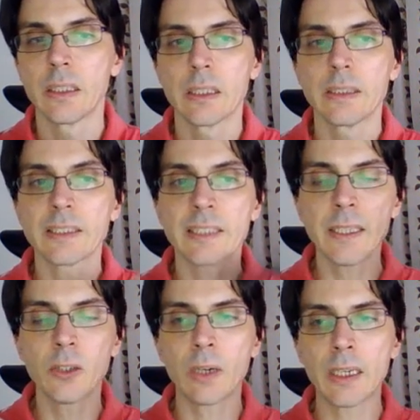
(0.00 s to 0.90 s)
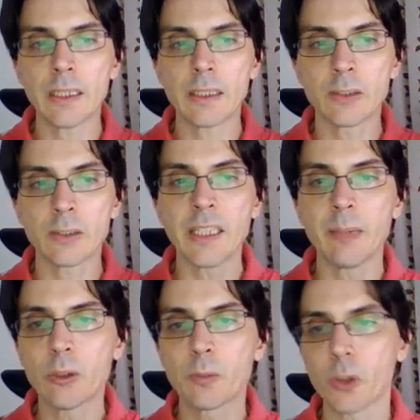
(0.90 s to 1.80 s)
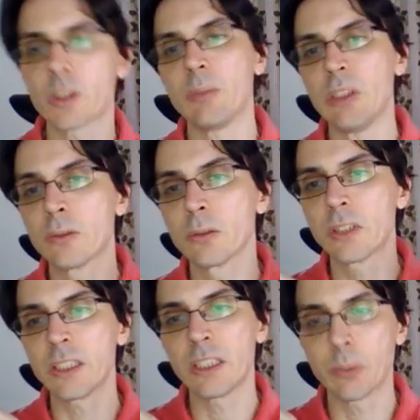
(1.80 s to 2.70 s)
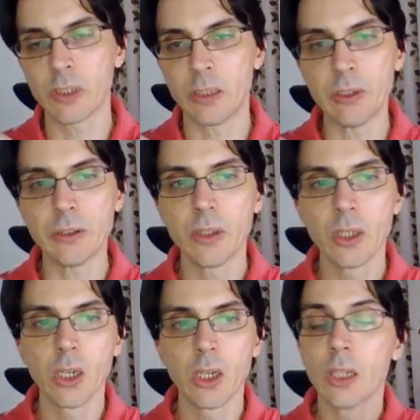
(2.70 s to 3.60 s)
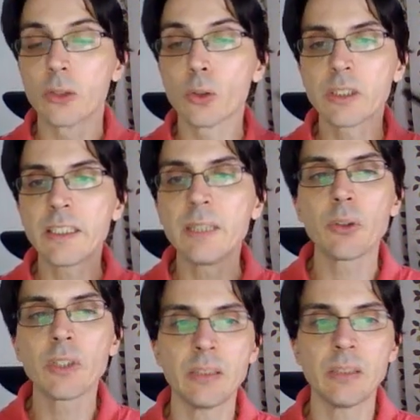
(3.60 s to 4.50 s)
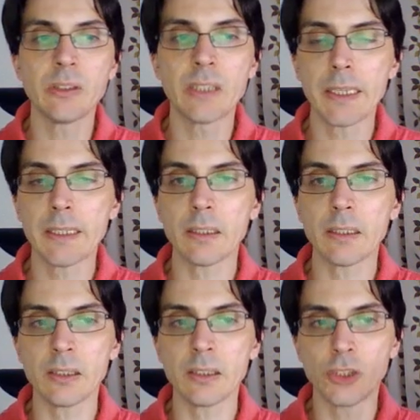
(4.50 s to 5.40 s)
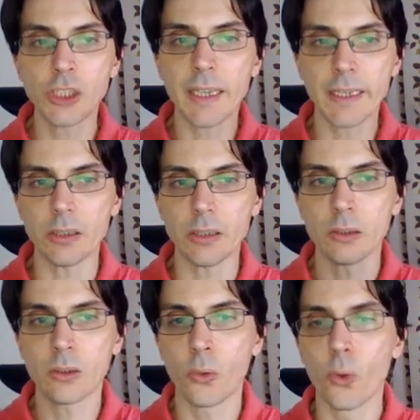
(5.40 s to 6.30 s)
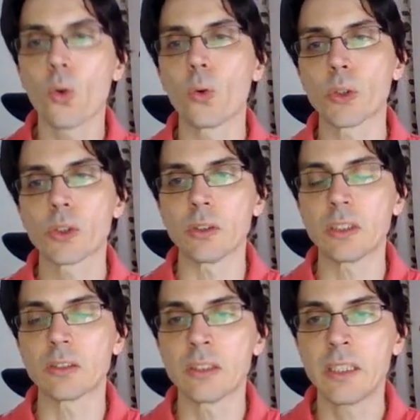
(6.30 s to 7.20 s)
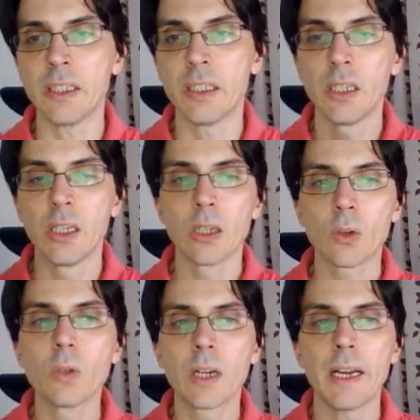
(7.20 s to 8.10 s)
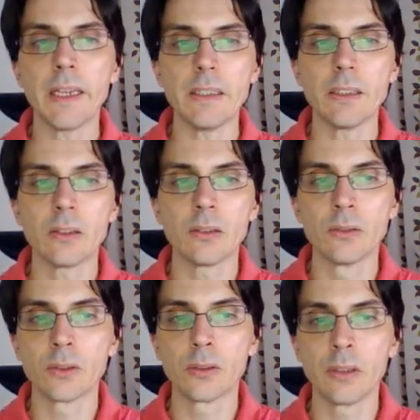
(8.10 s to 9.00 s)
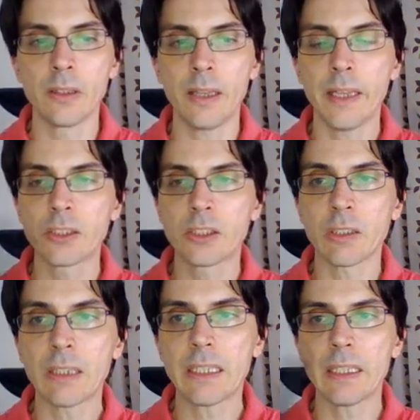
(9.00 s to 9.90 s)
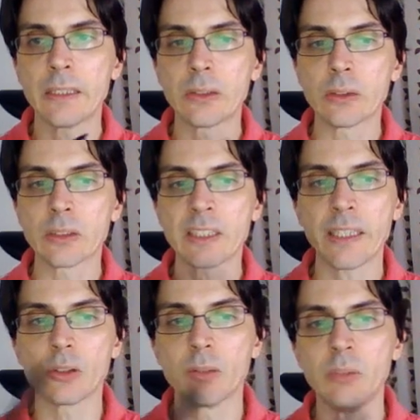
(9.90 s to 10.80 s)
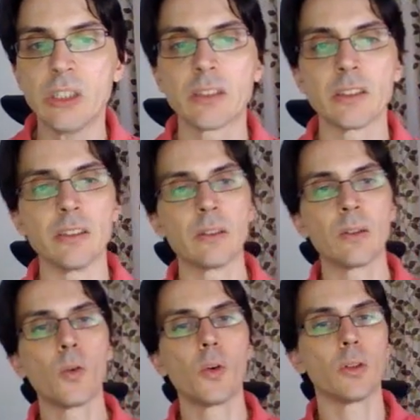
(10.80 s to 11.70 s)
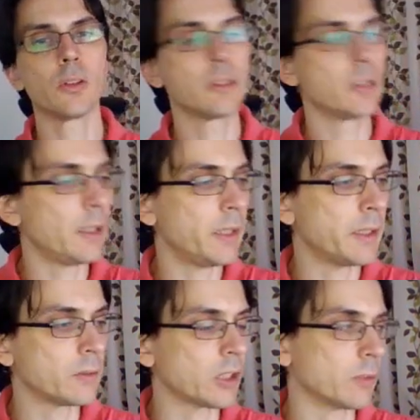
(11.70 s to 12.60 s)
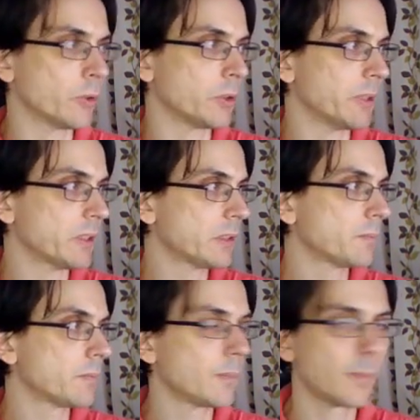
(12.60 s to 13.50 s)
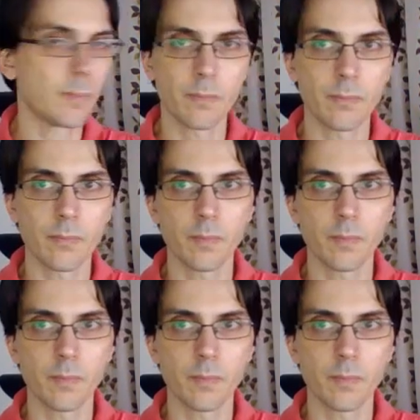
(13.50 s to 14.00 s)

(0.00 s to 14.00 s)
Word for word: で、最後は、ダイナミックプログラミング、動的プログラミング。動的プログングが次回のコースですので、今回のレクチャーは、えっと、と最初の3つえっ、ー、と、着目します。